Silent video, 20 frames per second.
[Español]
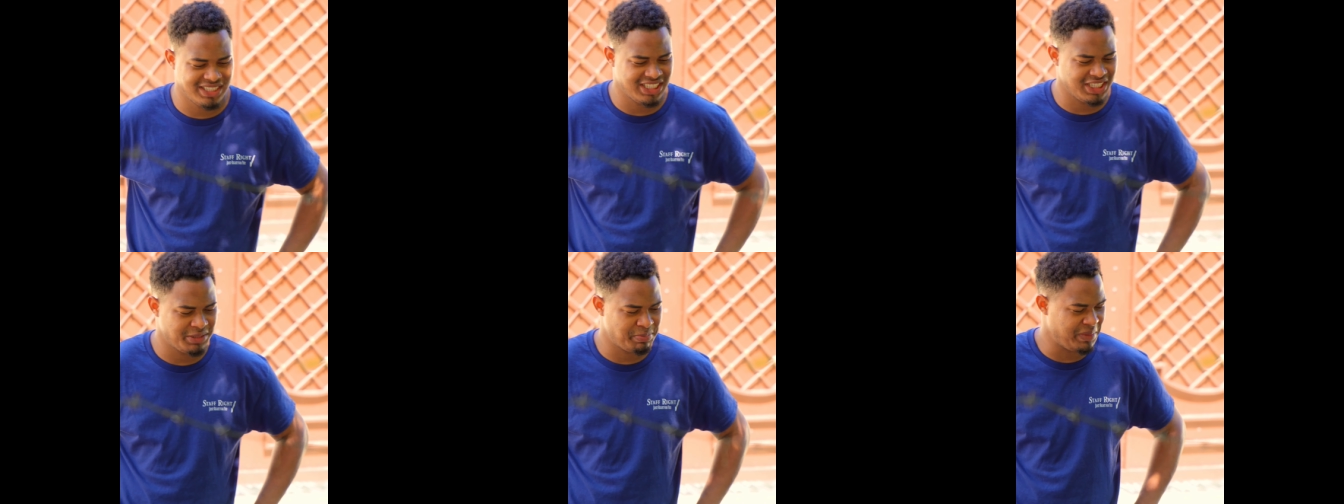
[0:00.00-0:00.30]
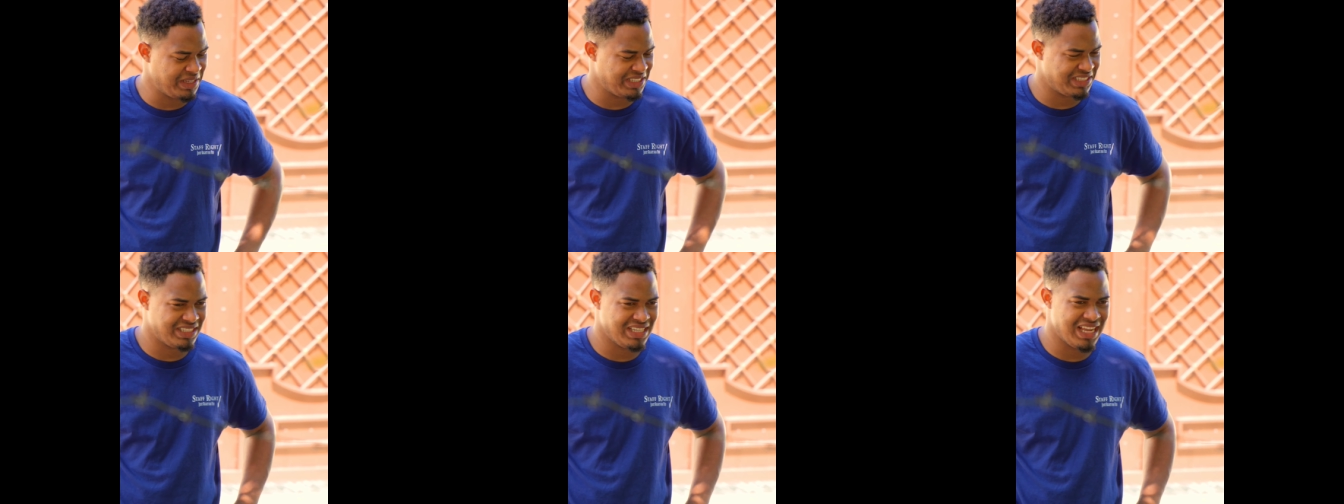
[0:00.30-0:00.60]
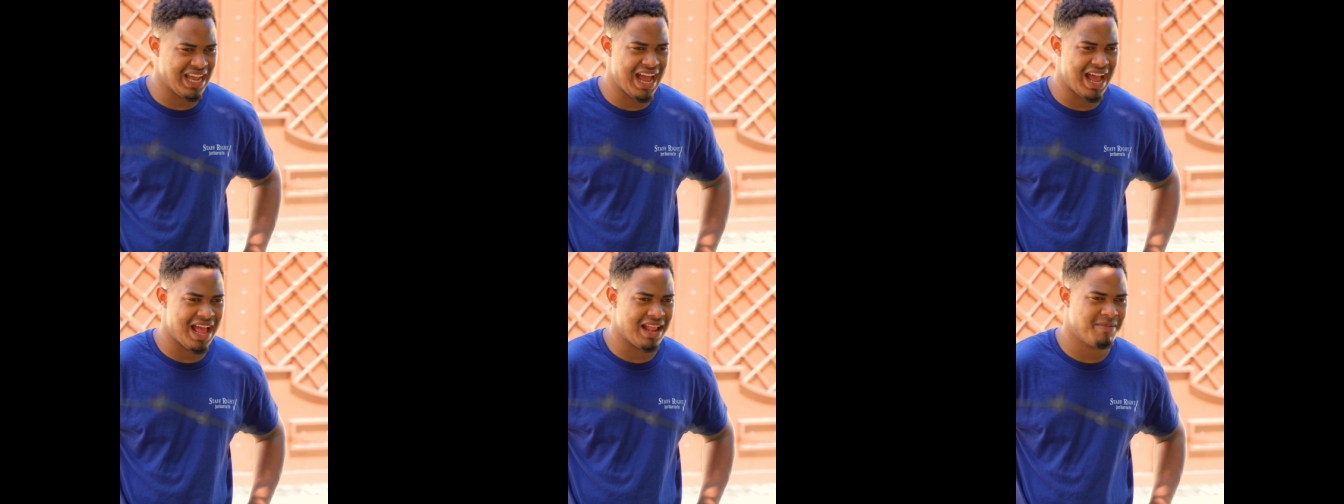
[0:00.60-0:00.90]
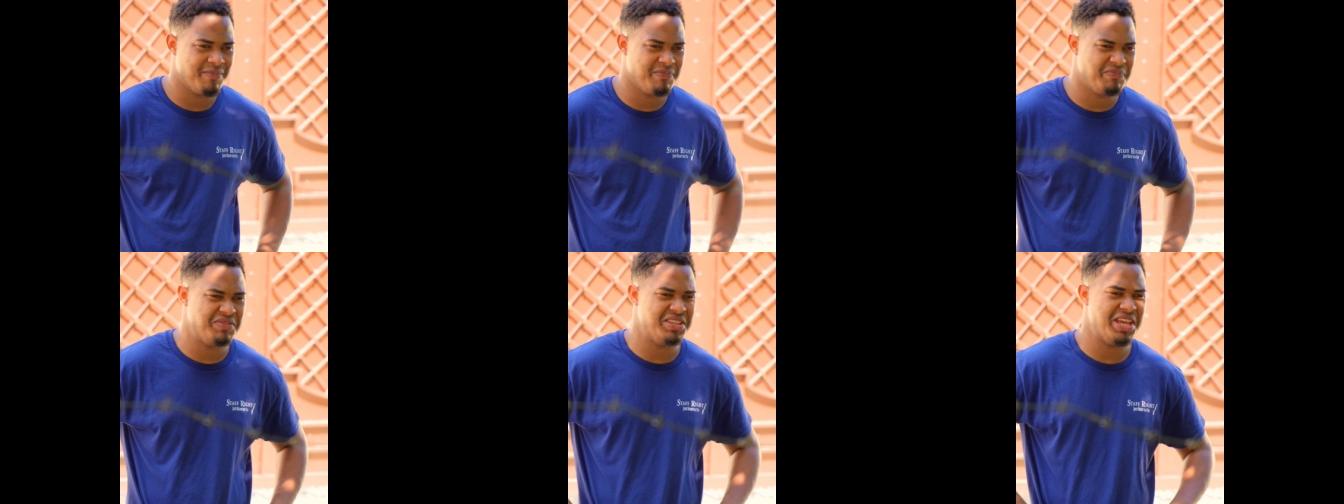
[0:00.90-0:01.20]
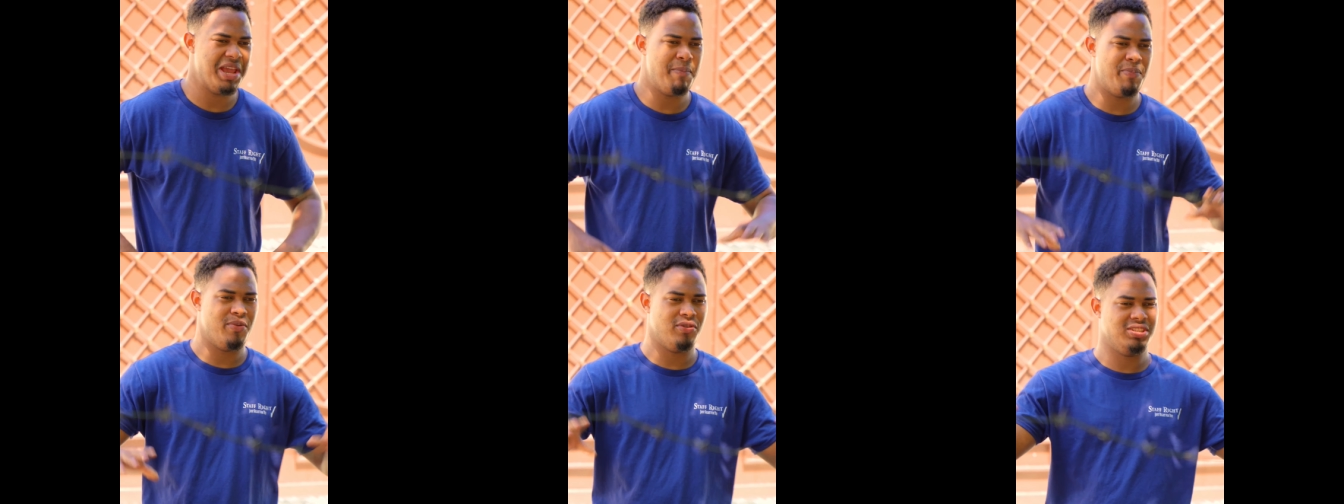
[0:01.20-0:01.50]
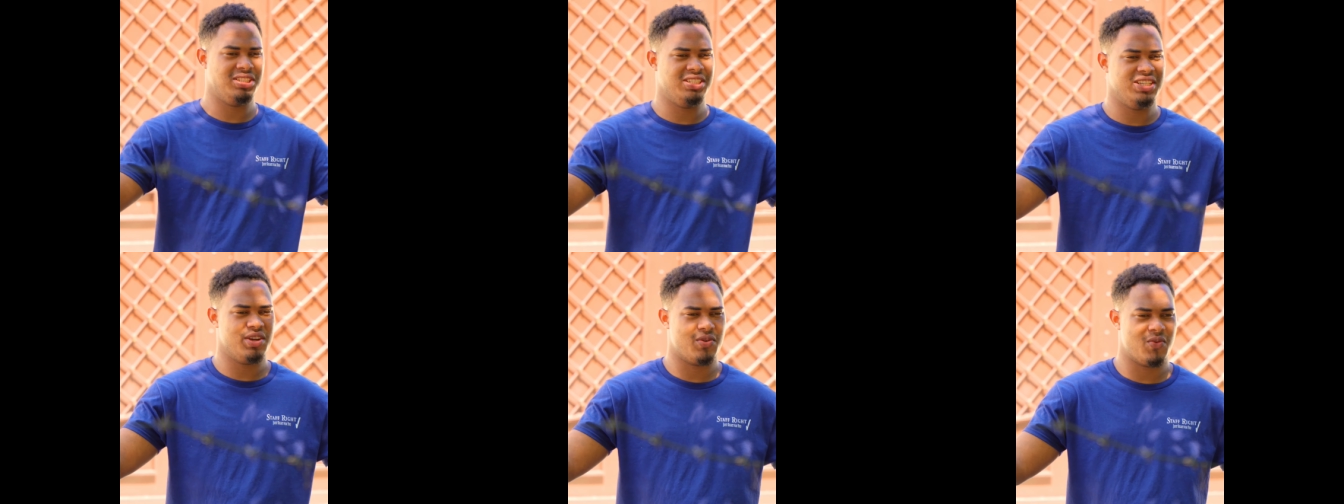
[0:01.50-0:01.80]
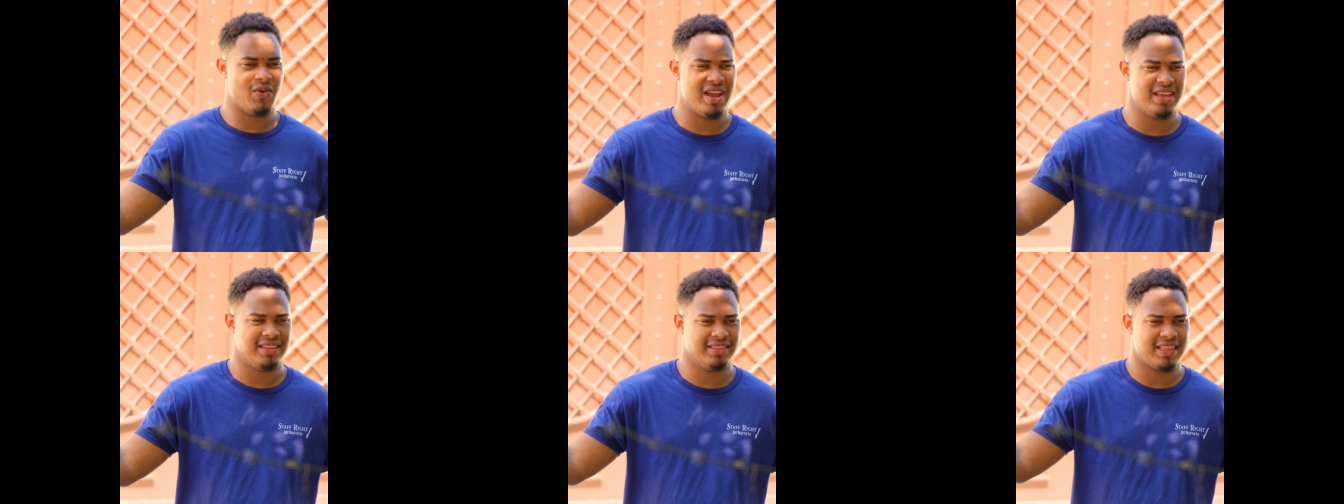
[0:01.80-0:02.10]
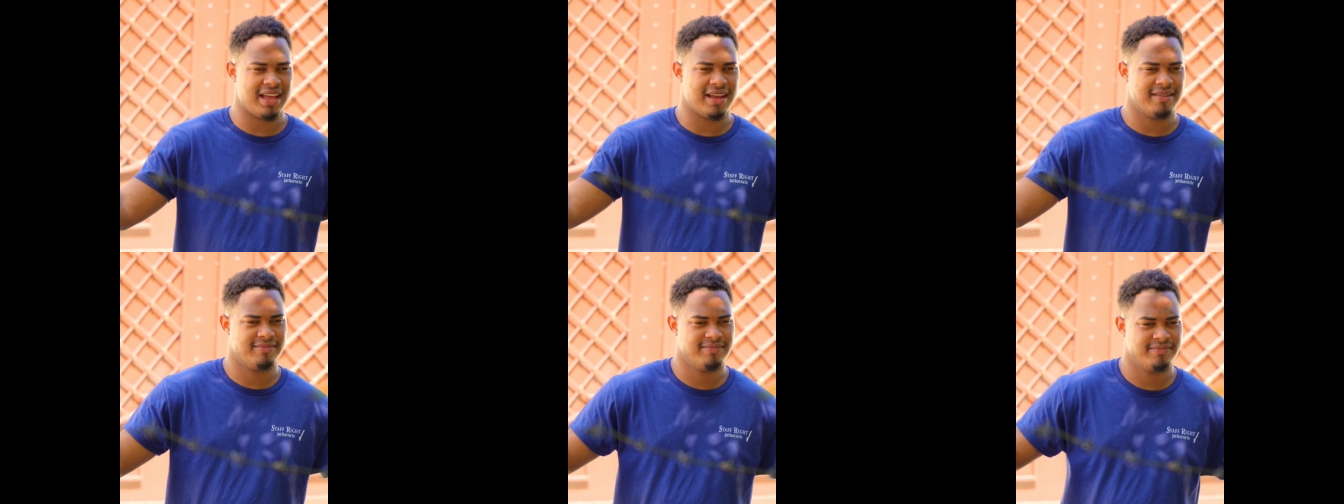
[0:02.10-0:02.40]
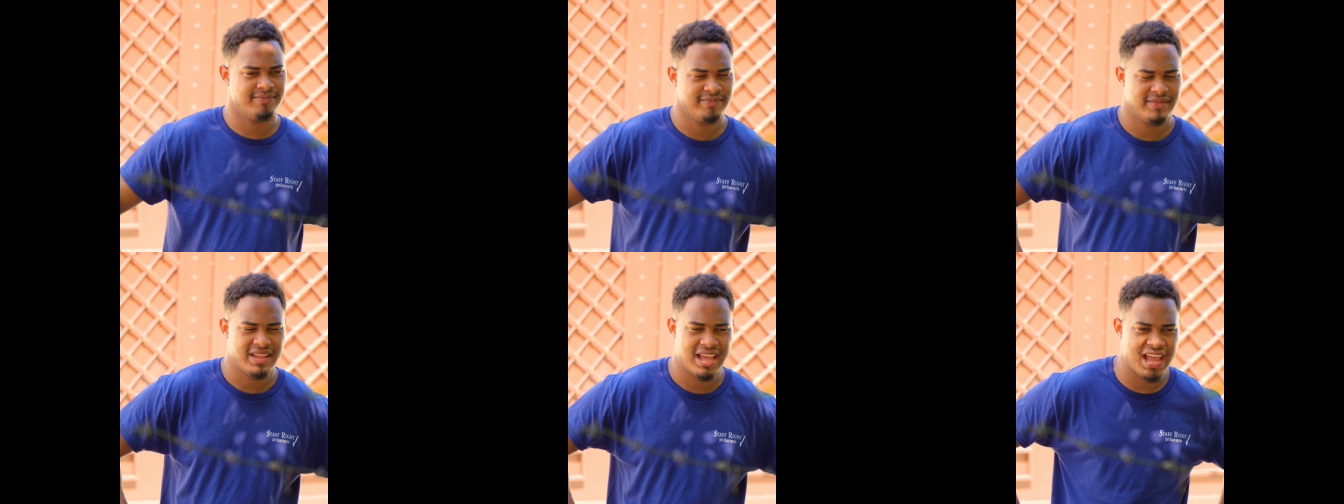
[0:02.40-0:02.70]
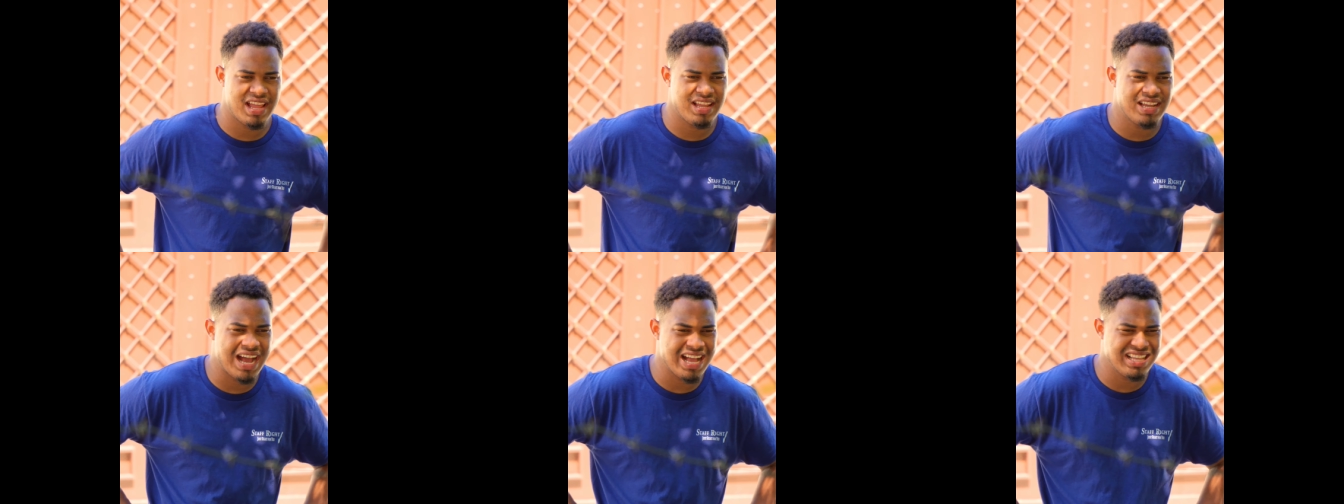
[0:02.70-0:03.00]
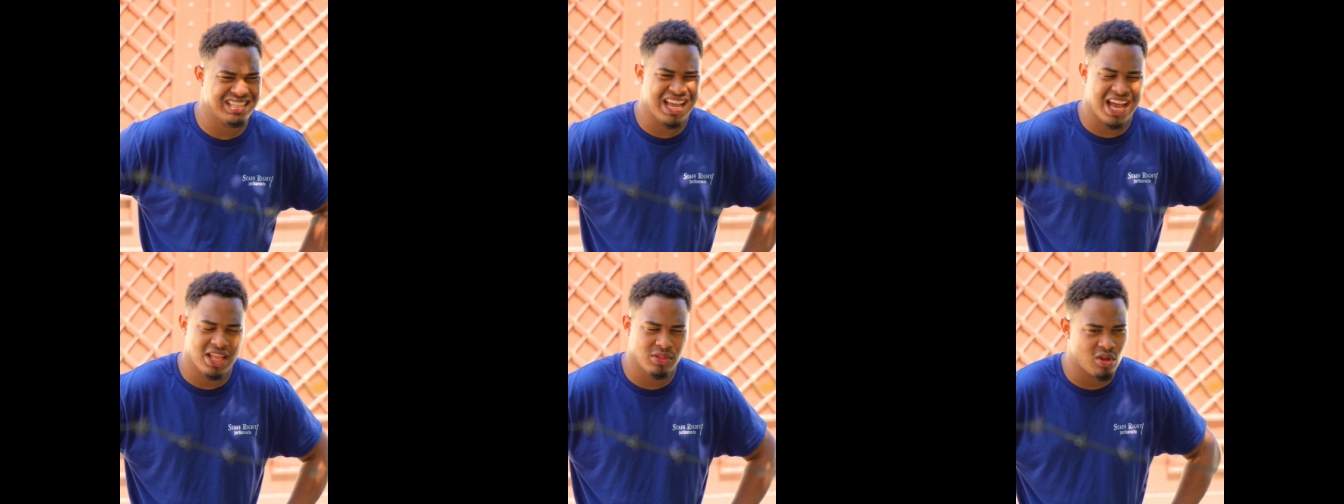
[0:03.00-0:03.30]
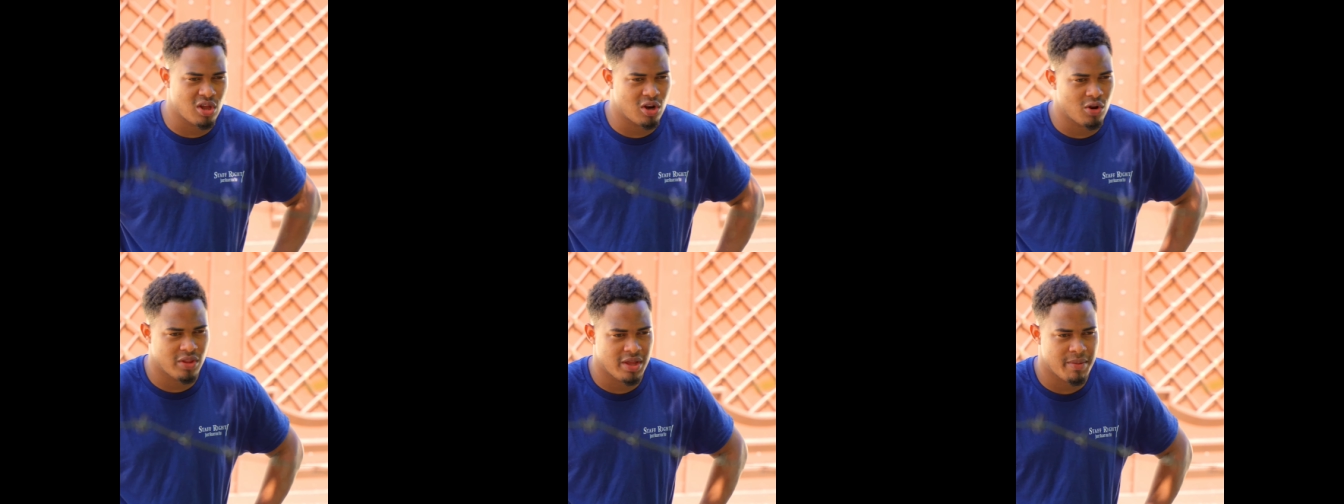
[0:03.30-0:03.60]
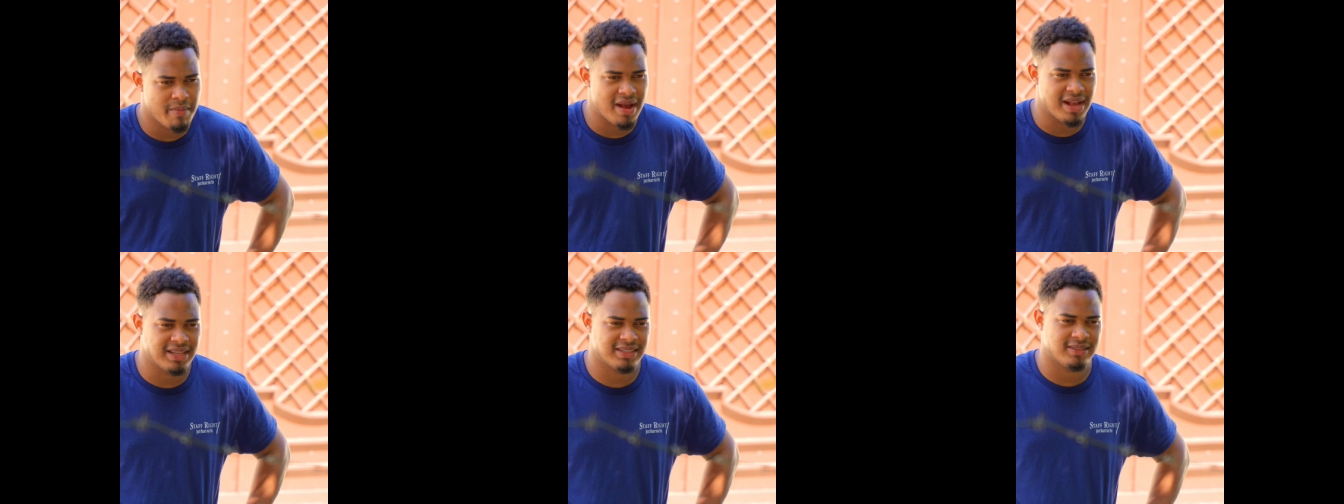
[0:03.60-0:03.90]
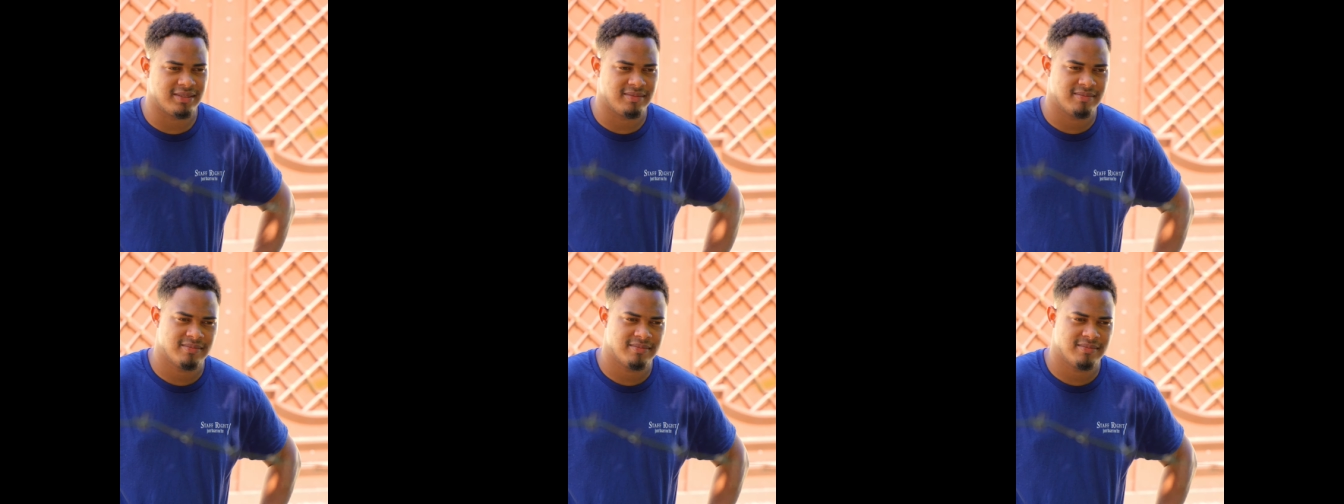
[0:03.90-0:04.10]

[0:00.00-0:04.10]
es especial. 10 por 50 engañando a los demás.